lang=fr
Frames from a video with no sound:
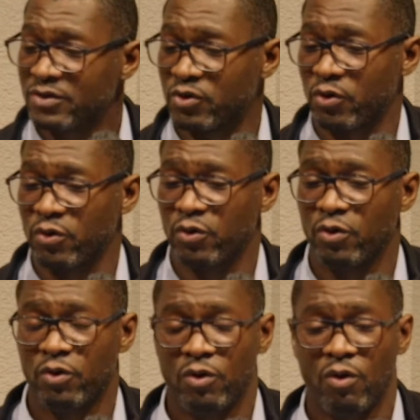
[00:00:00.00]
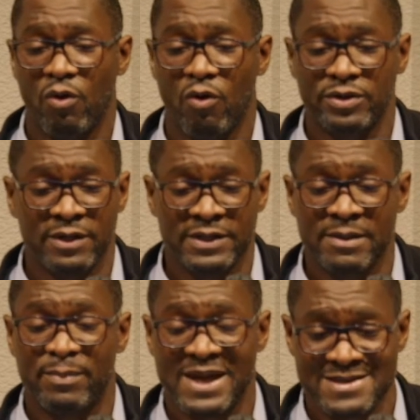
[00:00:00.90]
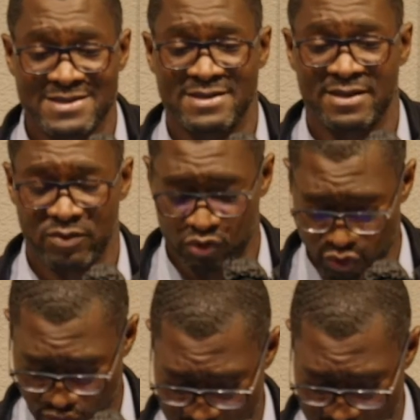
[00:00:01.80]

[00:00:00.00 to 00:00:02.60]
qu'on en est blasé aujourd'hui.